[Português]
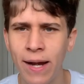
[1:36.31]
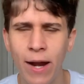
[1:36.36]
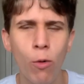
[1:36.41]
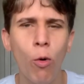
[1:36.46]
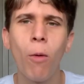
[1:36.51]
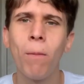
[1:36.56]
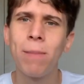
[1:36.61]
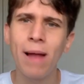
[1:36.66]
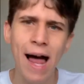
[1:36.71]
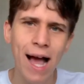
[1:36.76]
O
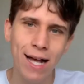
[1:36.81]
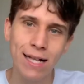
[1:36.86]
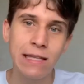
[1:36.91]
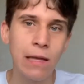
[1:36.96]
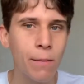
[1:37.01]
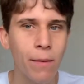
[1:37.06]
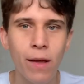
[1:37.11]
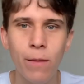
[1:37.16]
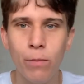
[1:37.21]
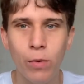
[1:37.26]
Oblak
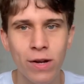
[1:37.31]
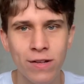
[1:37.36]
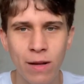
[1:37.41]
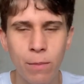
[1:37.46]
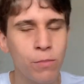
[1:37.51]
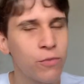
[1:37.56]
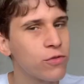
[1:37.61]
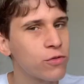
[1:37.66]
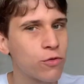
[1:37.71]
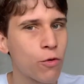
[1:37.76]
também, por
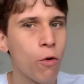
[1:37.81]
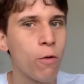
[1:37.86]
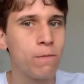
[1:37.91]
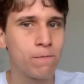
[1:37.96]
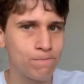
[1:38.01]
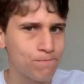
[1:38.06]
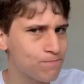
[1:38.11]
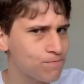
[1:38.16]
exemplo, ficou